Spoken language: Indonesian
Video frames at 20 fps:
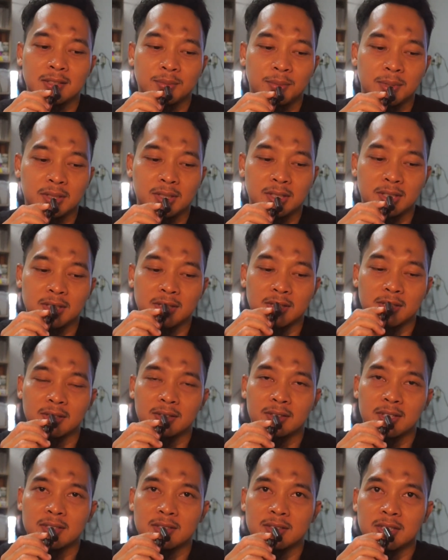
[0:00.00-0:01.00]
seperti ini
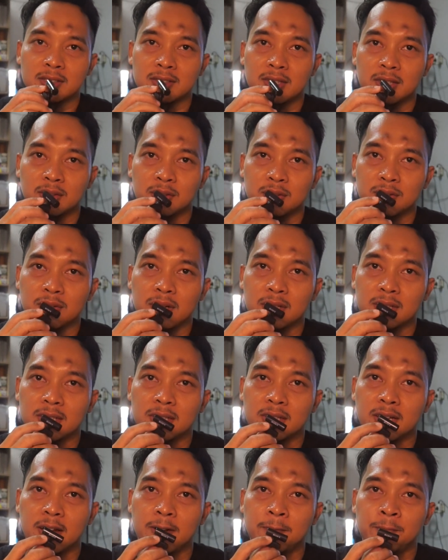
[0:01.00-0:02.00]
tes cek 1 2
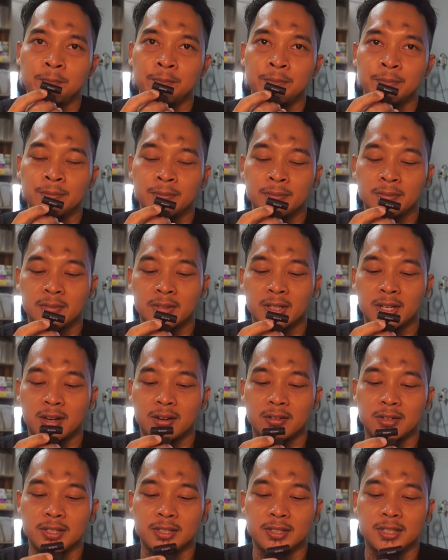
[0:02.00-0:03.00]
3
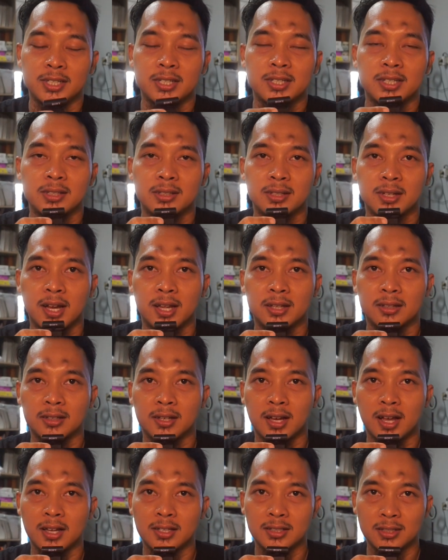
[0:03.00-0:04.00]
kalau ini di
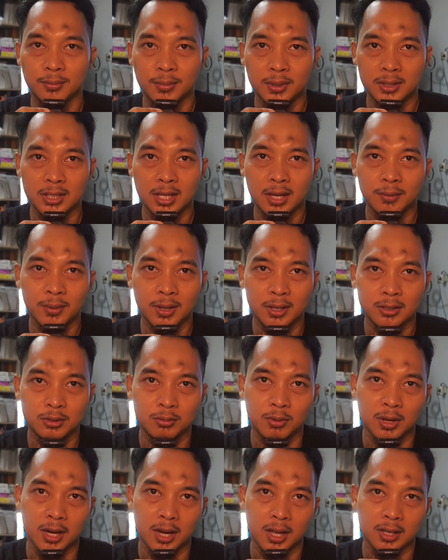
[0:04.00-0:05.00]
tengah-tengah seperti apa
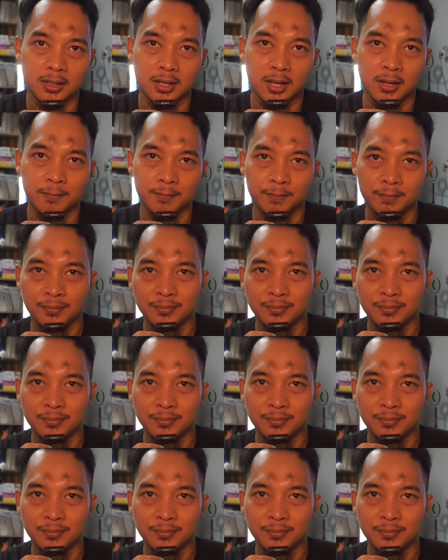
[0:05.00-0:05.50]
suaranya